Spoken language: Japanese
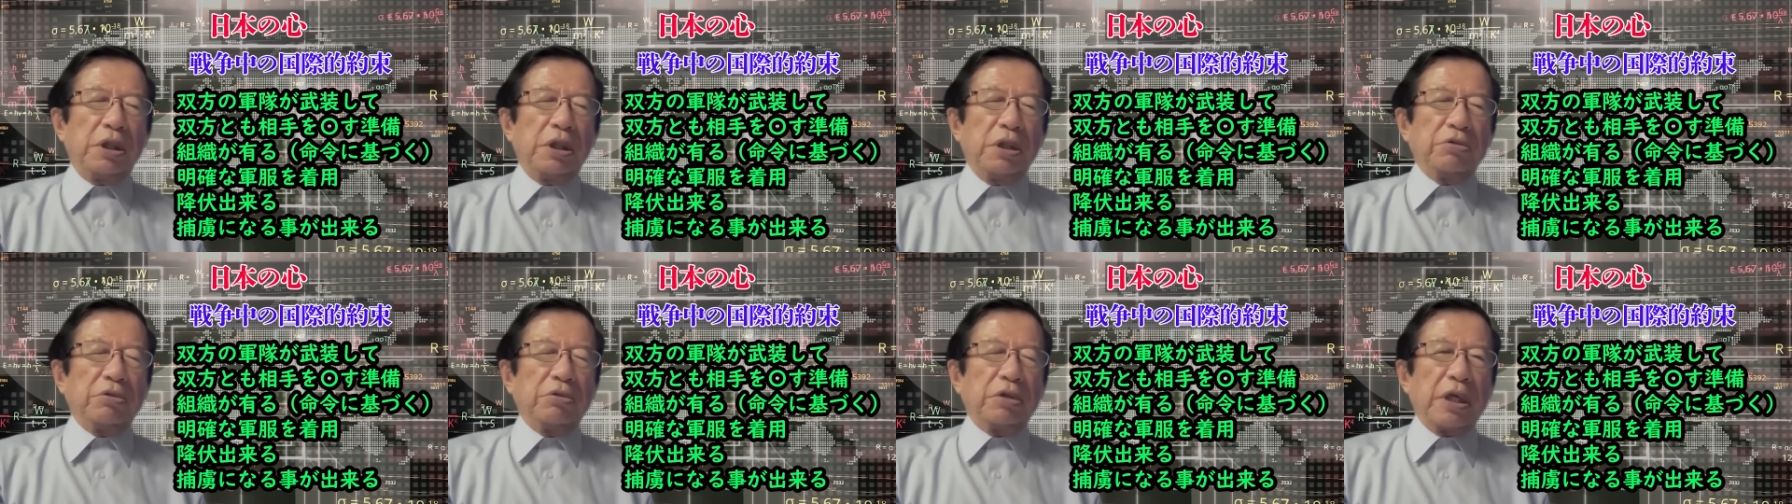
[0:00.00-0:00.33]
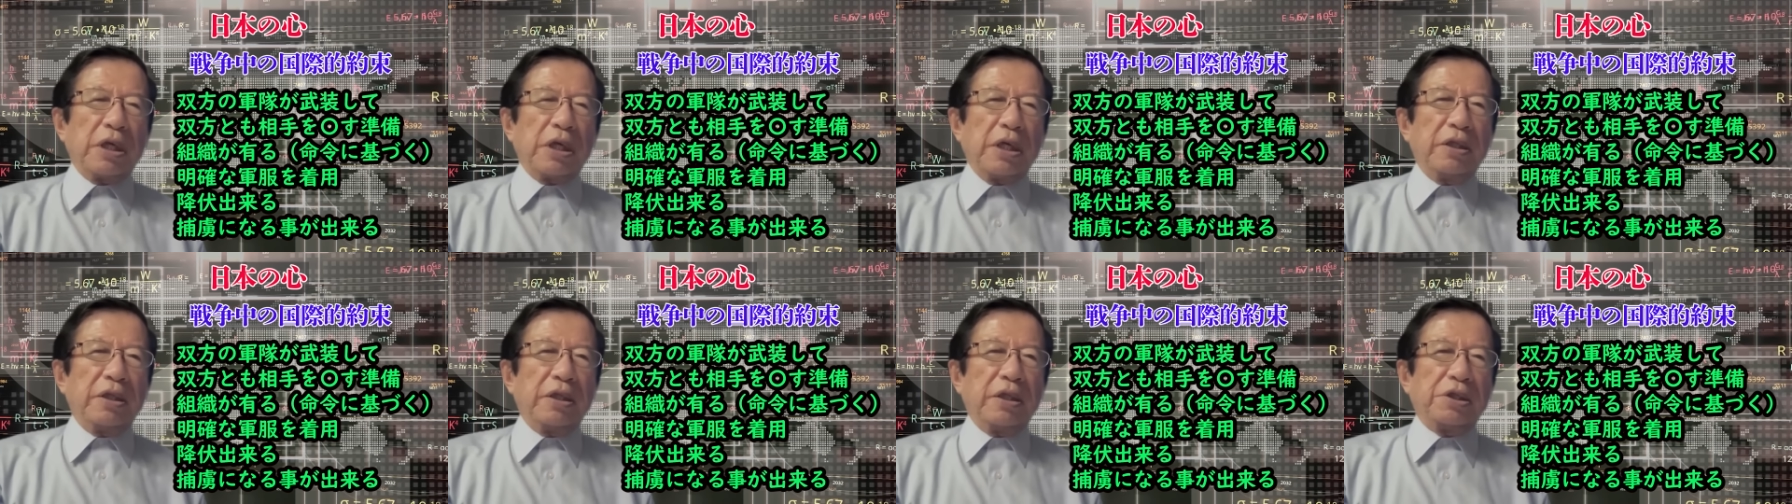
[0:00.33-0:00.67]
間の
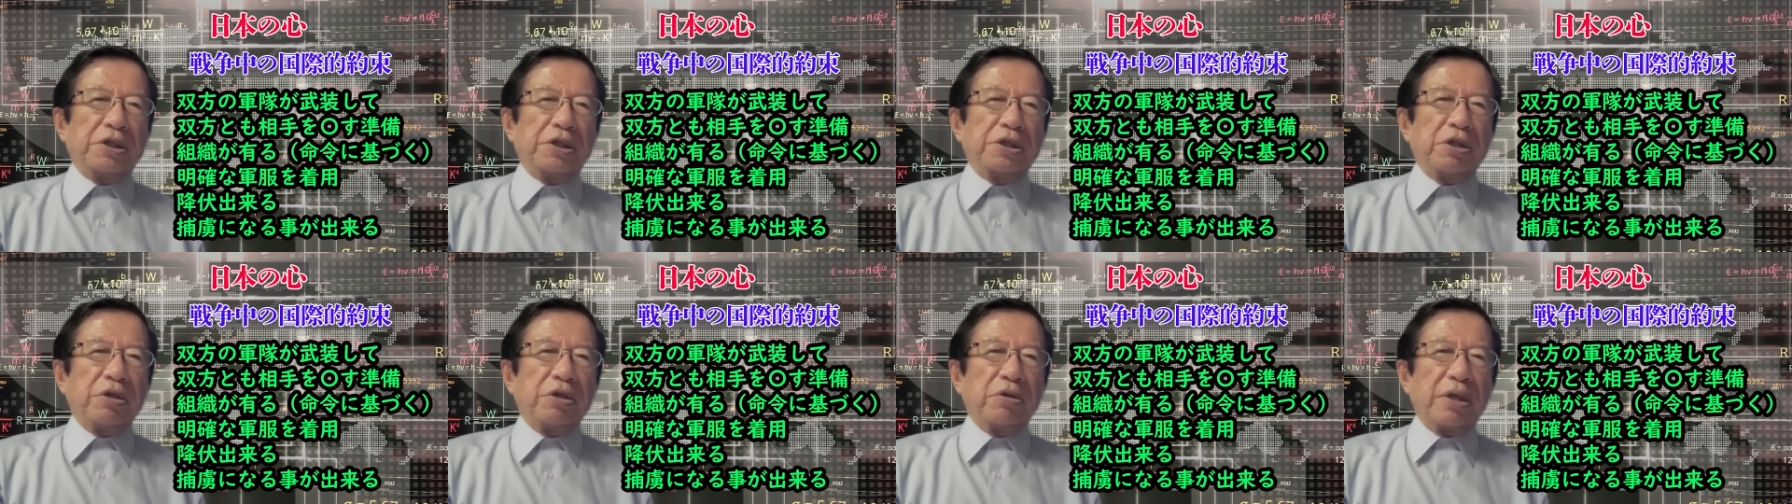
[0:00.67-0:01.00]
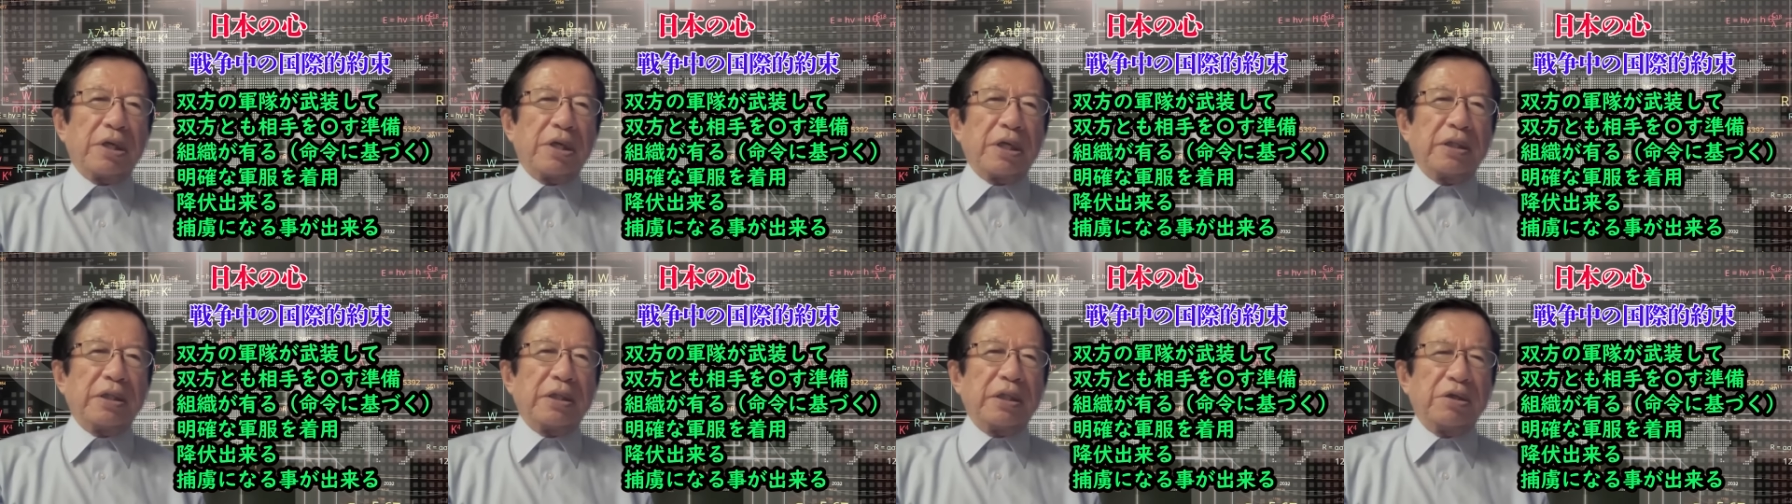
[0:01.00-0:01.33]
長い歴史で
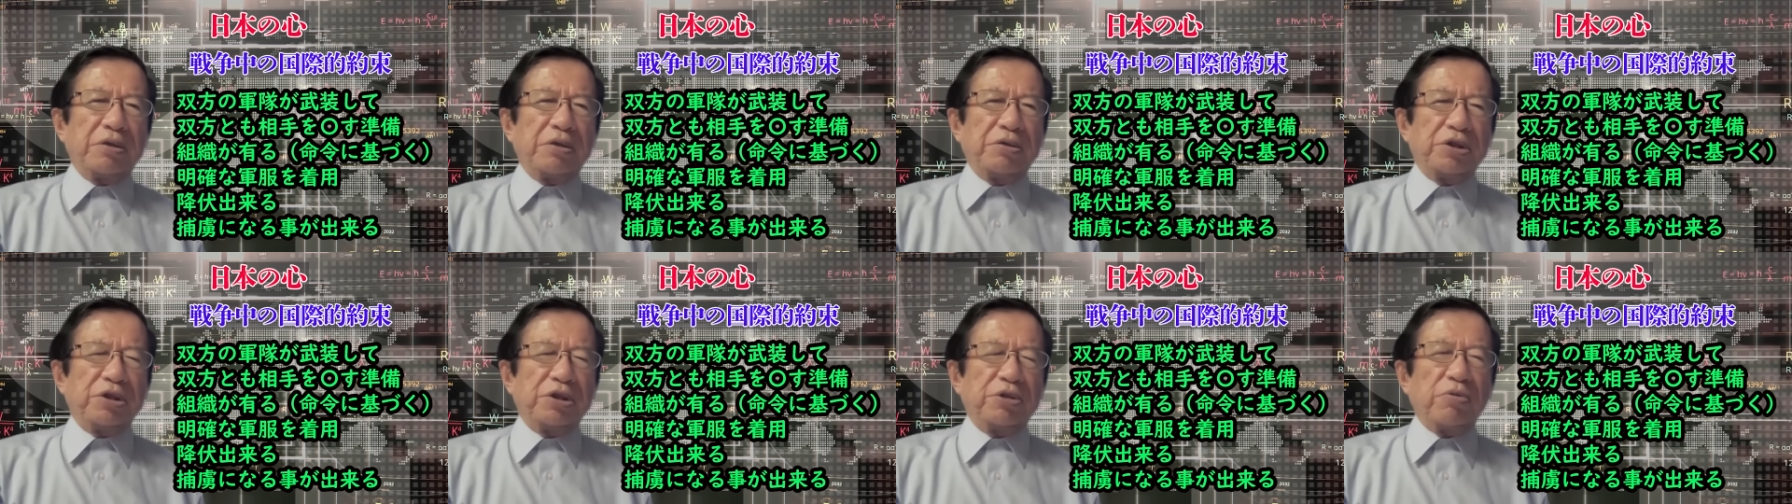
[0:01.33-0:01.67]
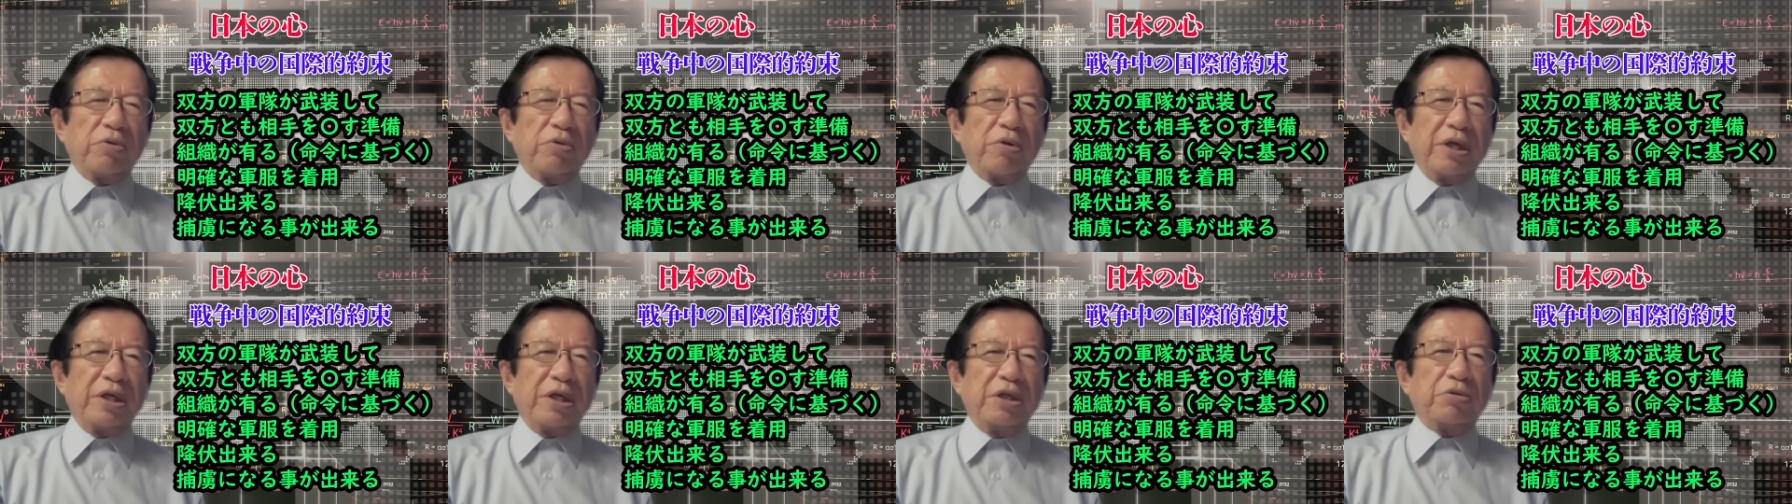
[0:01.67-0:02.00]
は必ずし
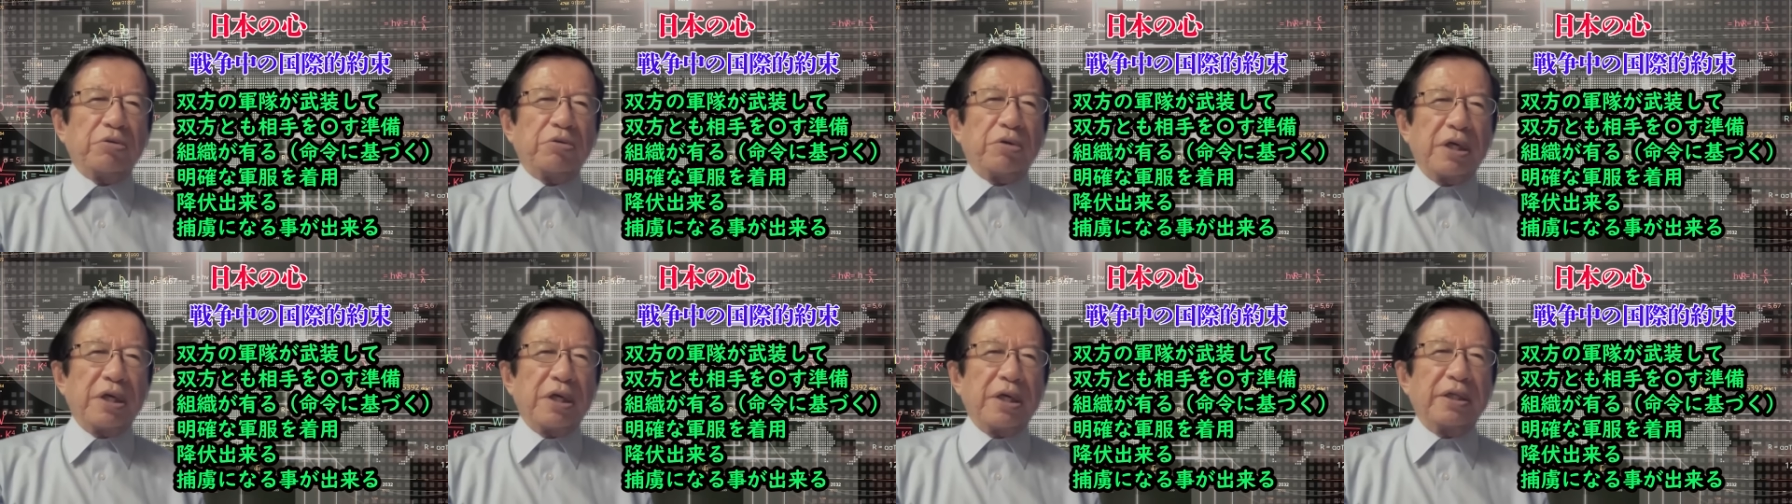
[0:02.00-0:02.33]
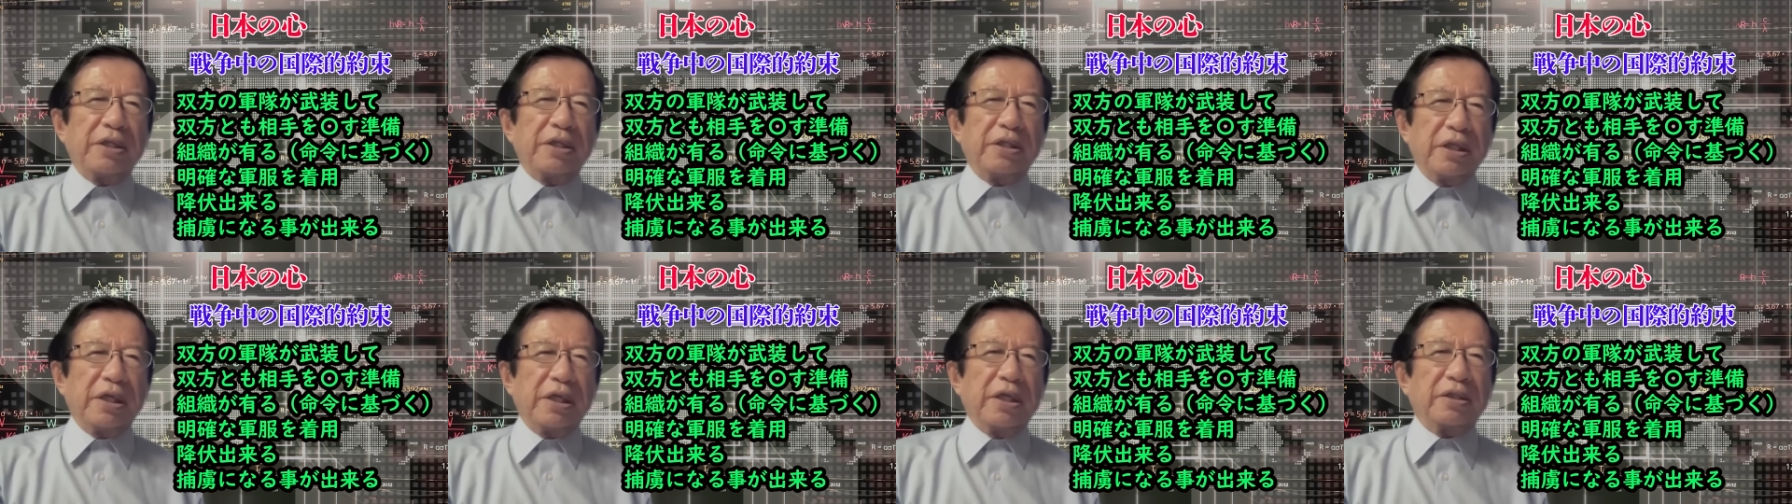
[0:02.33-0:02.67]
も悪いと考
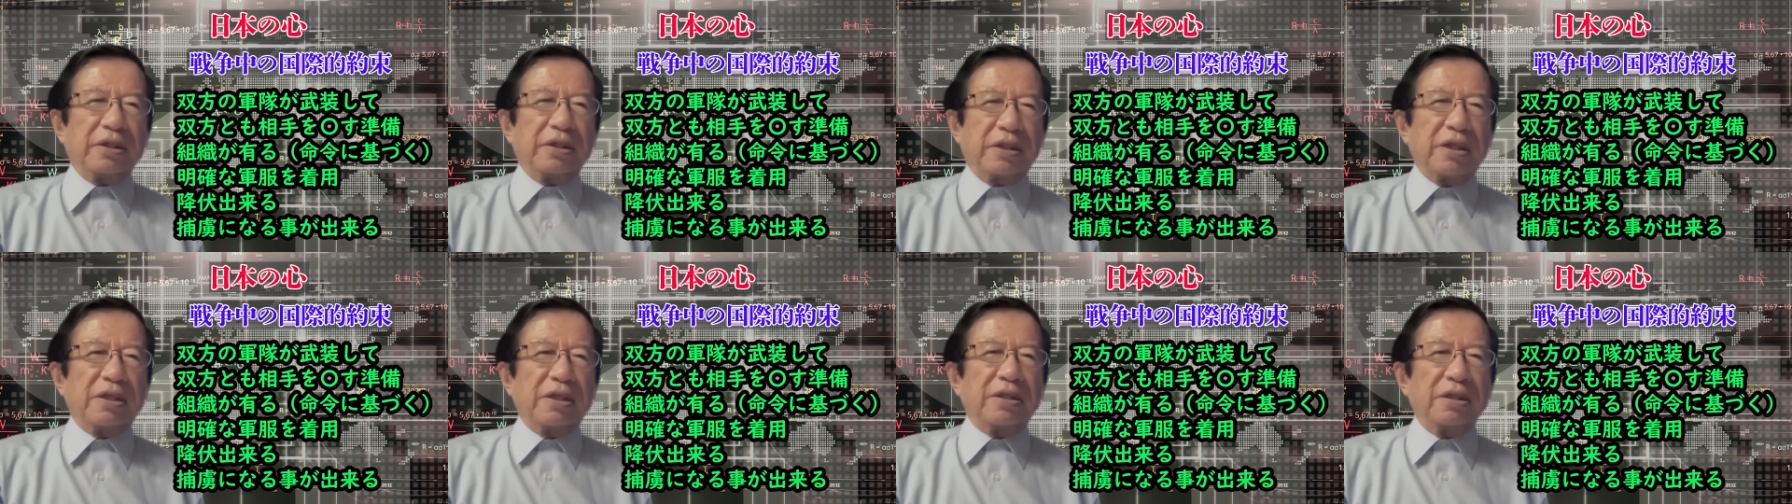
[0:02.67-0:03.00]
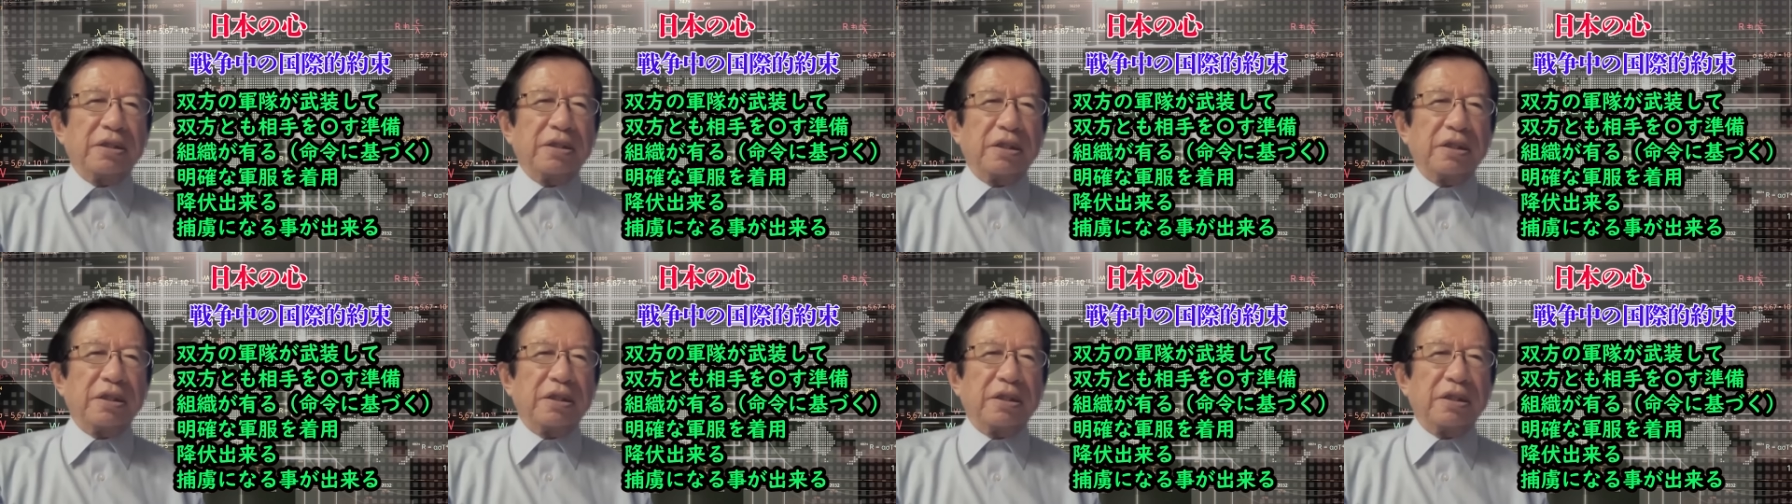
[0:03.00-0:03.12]
えてなかった。